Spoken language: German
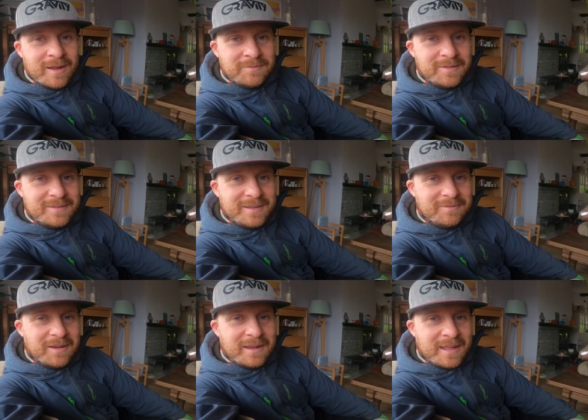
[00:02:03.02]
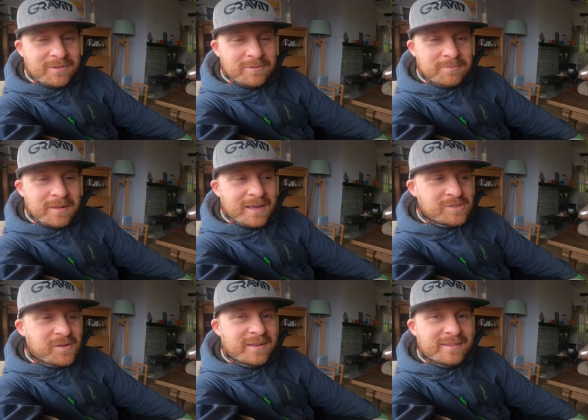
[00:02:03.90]
wahnwitzig, weil er direkt so ein
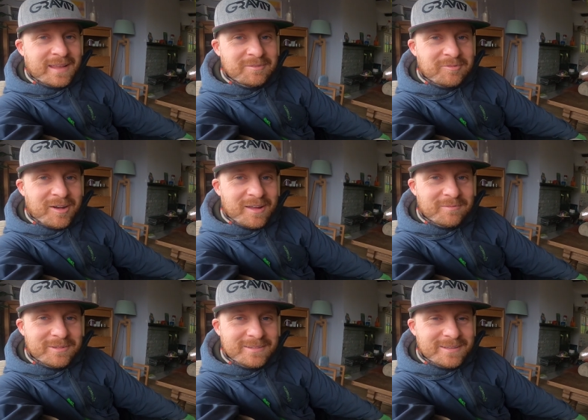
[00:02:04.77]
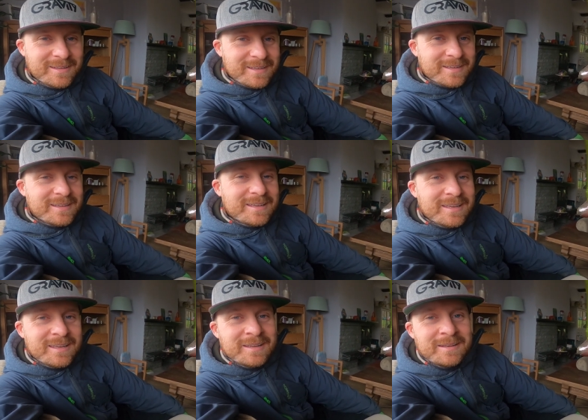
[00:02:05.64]
mega schweres Rennen fahren musste
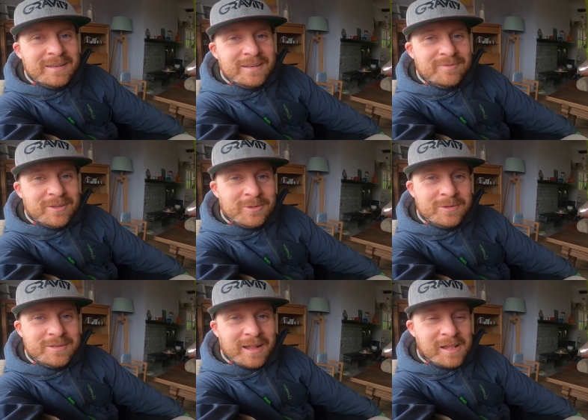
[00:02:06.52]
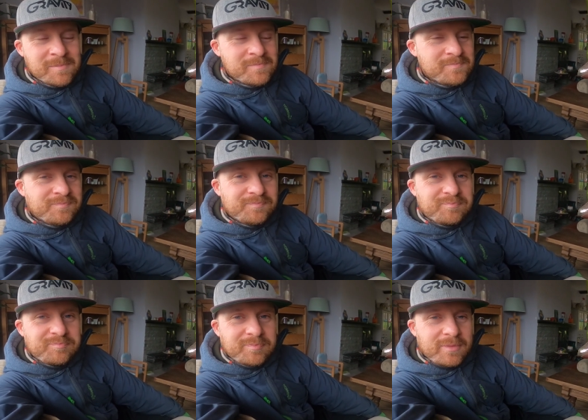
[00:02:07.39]
äh, in den französischen Alpen.
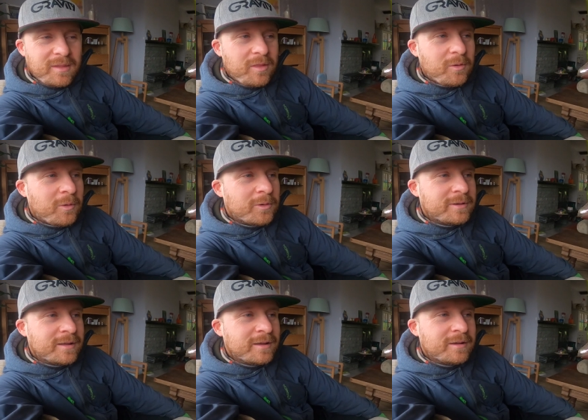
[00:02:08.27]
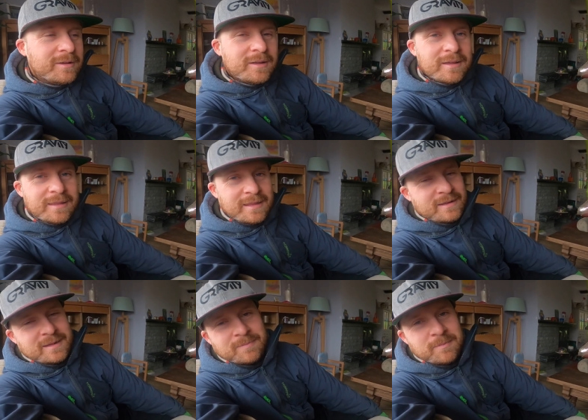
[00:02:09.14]
Und äh,
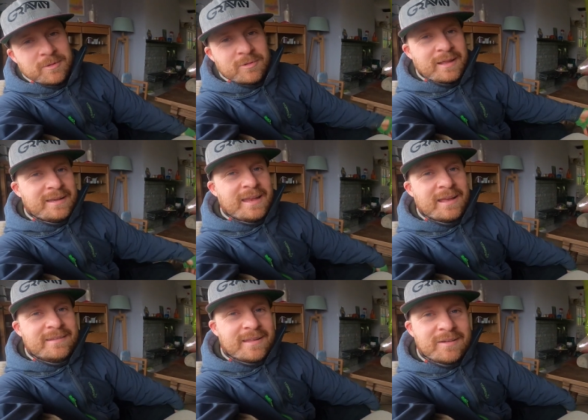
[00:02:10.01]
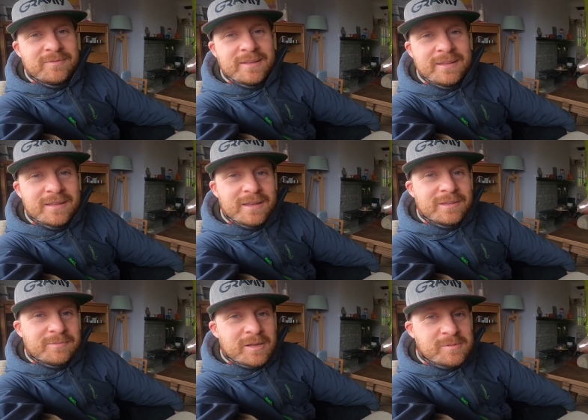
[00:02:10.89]
ja, es gibt immer so legendäre Sachen wie
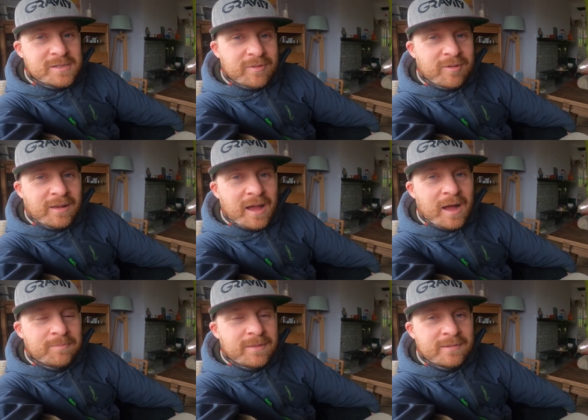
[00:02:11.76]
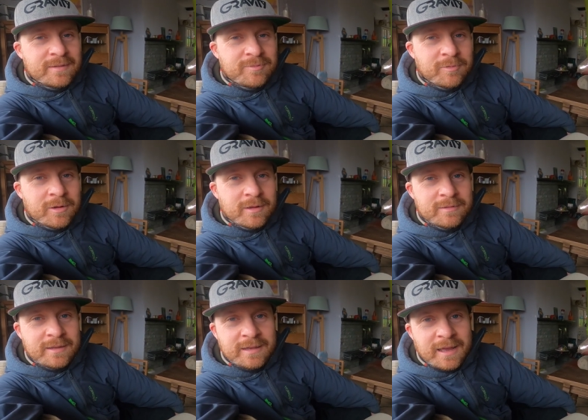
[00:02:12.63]
zum Beispiel Stefan Raab, der sich
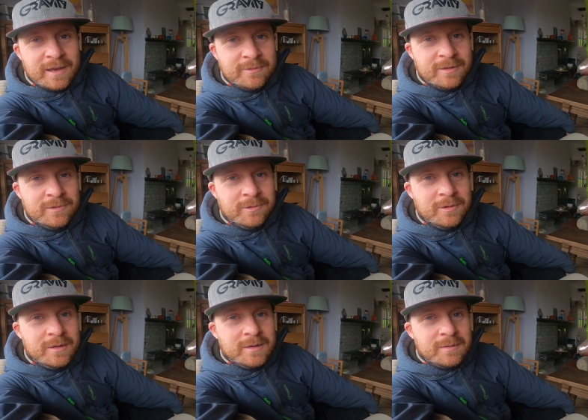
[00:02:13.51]
vor zehn Jahren oder so